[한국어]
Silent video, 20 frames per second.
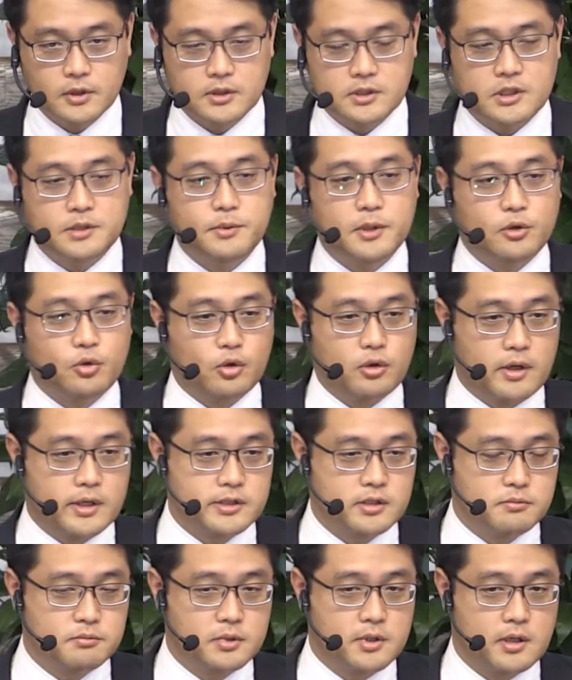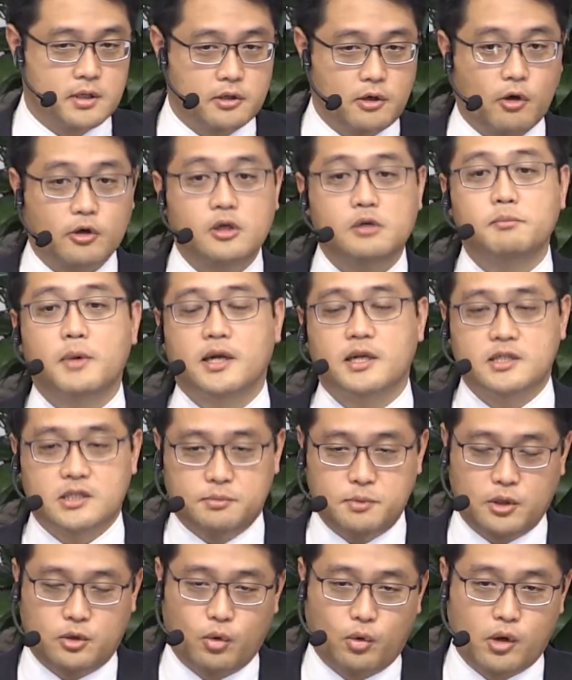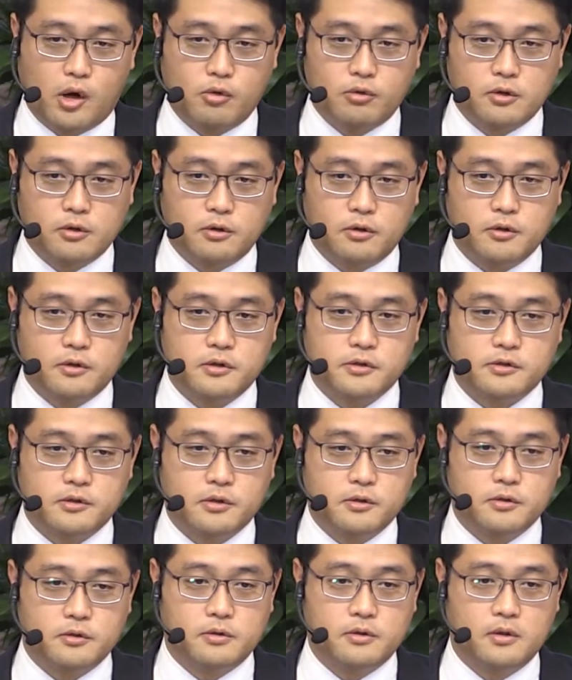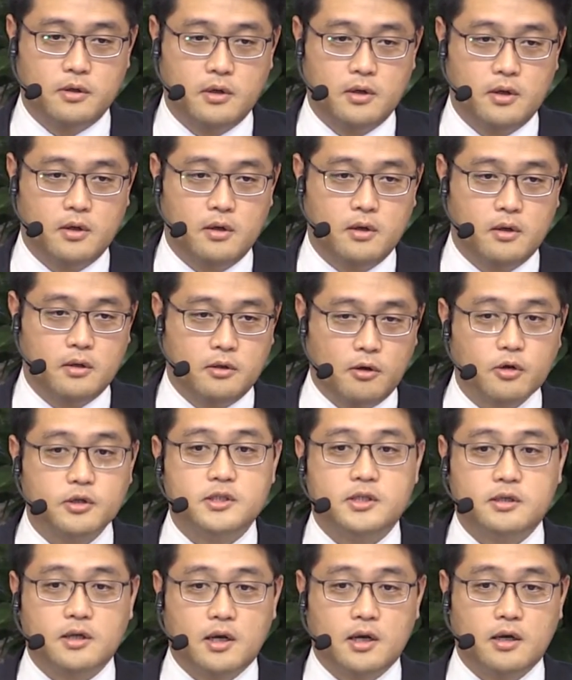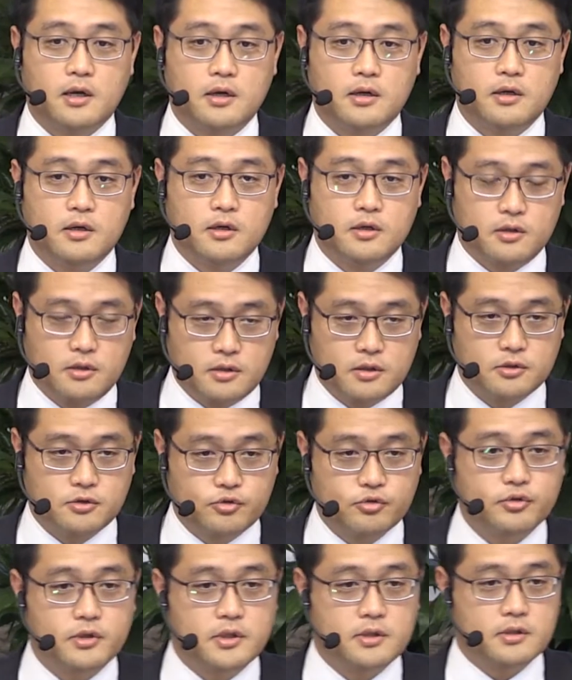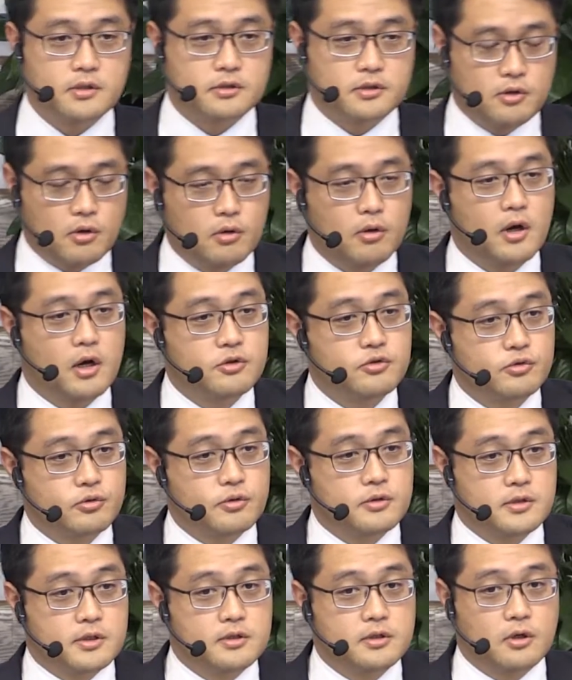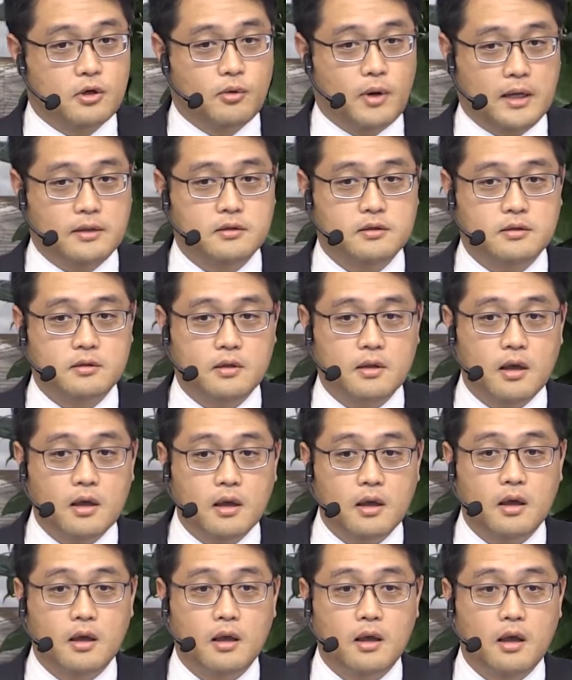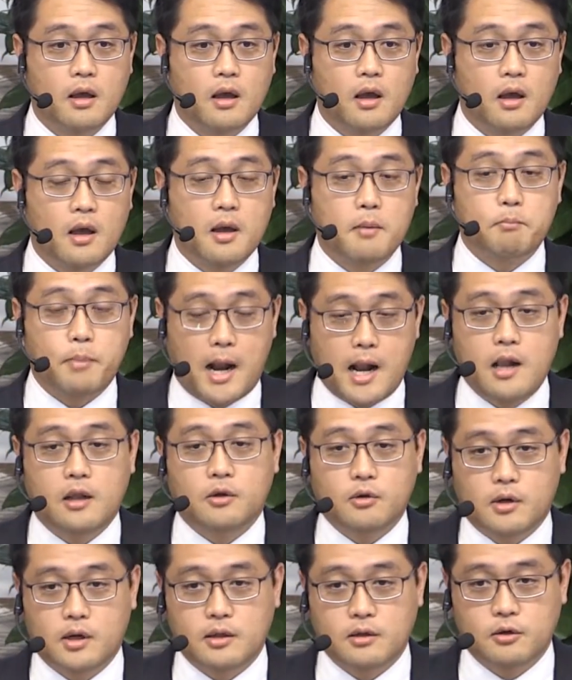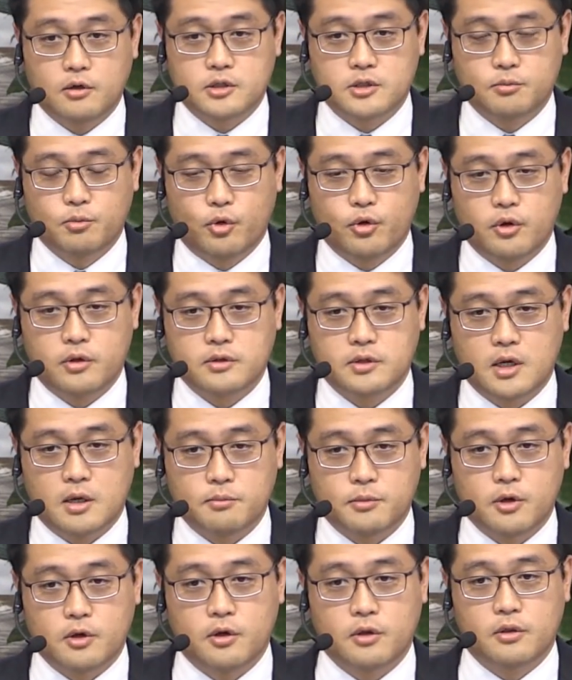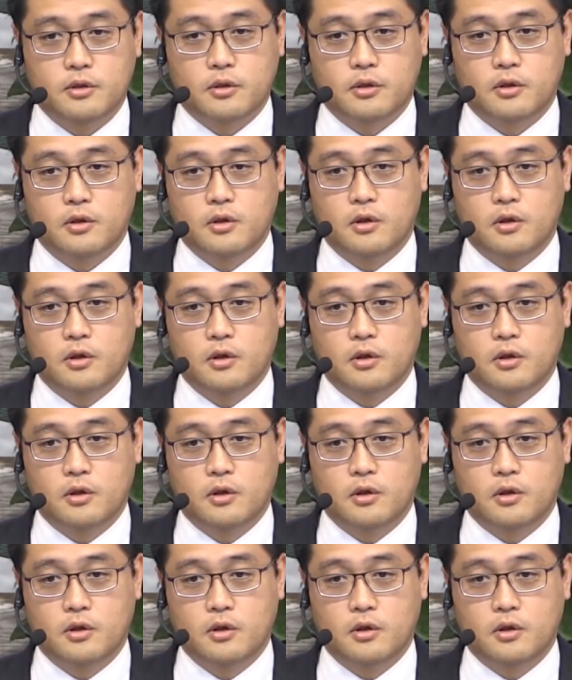집에 돌아왔습니다. 열흘 만에 집에 돌아오는 거였어요. 역시나 술이 쩔어가지고 이제 들어왔는데 발견한 것이 뭐였냐면